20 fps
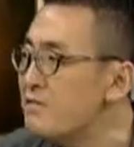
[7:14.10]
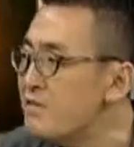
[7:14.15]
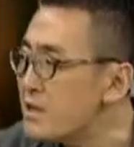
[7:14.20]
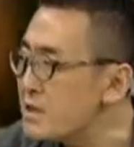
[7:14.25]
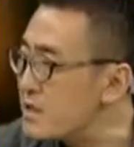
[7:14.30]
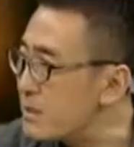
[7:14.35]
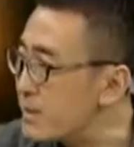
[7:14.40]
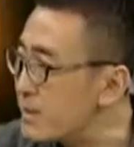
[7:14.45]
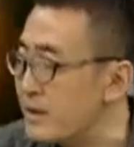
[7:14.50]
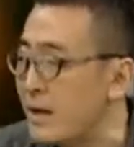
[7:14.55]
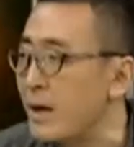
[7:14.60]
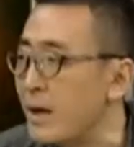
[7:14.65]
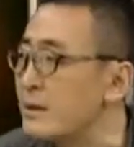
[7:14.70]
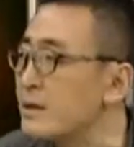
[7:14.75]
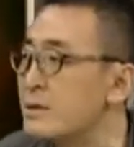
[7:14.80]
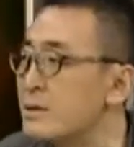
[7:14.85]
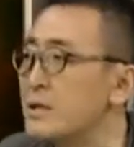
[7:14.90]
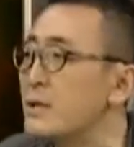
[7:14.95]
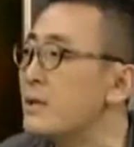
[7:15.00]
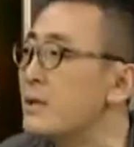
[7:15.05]
因为你们
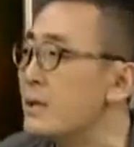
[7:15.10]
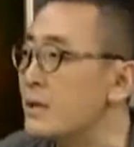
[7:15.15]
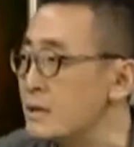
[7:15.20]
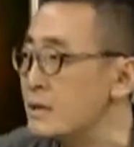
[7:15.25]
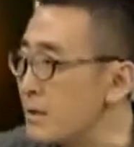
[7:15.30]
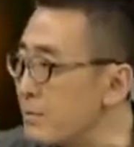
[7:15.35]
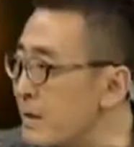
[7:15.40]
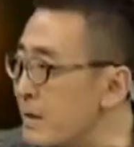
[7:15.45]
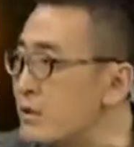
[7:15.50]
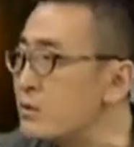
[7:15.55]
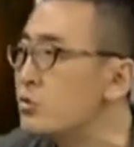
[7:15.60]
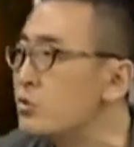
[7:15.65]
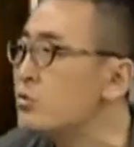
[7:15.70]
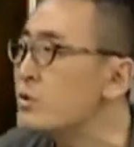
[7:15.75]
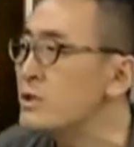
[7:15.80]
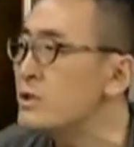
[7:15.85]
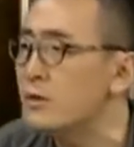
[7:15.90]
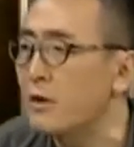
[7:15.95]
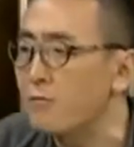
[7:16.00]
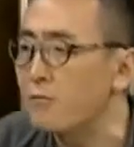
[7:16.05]
男的现在已经没
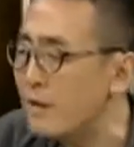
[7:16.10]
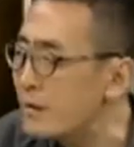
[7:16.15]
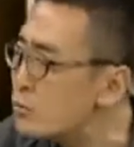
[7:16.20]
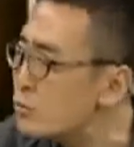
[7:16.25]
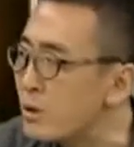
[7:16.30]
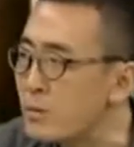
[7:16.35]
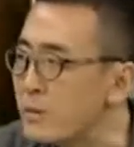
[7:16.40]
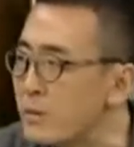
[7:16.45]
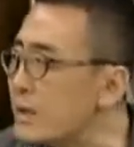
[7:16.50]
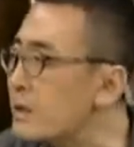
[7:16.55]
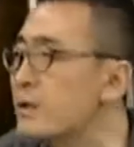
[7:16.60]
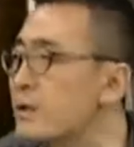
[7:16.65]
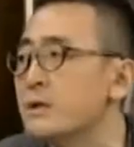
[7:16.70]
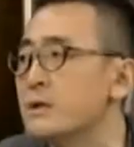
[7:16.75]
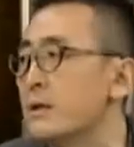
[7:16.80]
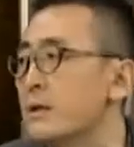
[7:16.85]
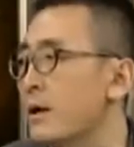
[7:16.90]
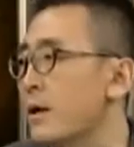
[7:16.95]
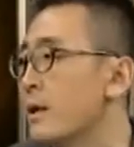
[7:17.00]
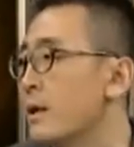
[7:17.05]
出息到完全没个
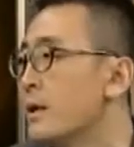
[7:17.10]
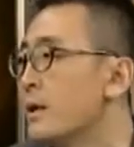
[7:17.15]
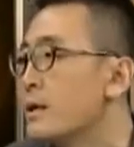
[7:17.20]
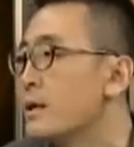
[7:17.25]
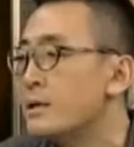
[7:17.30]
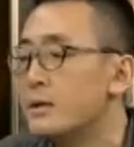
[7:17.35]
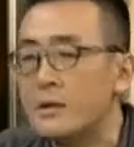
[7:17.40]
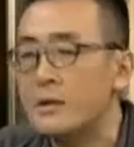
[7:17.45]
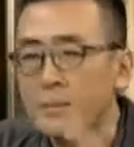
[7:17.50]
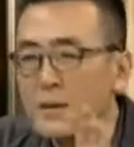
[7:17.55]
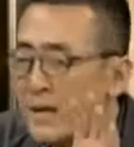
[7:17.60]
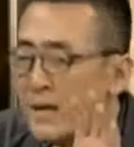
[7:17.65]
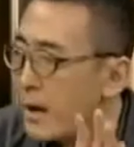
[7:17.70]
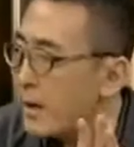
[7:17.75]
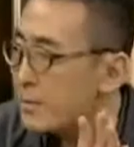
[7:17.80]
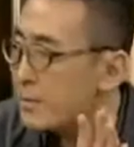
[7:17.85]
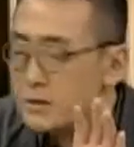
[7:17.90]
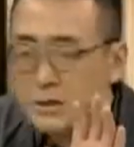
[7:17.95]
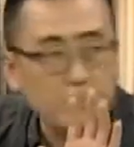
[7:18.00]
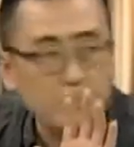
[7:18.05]
性了，你们
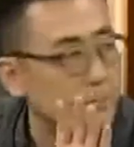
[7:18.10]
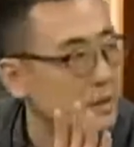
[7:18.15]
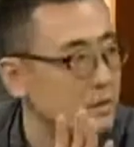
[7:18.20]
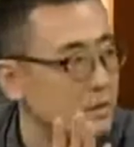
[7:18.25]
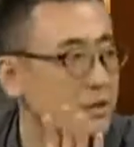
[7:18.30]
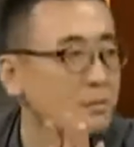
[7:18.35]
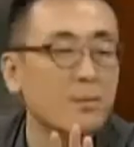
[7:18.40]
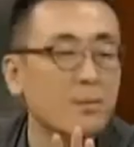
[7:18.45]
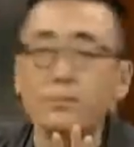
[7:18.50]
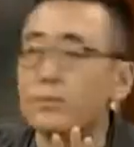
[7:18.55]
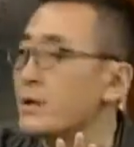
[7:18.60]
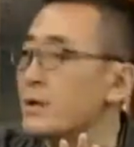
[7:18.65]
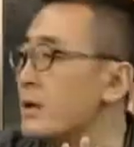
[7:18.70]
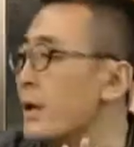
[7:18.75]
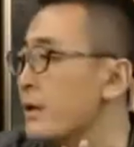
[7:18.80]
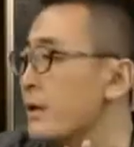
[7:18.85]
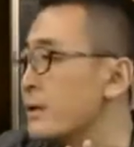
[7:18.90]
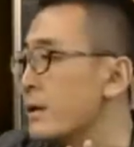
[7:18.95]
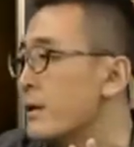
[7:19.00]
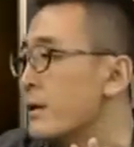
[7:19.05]
俩真没什么不一
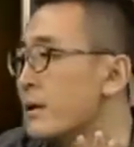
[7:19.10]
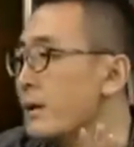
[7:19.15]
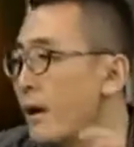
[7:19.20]
样的。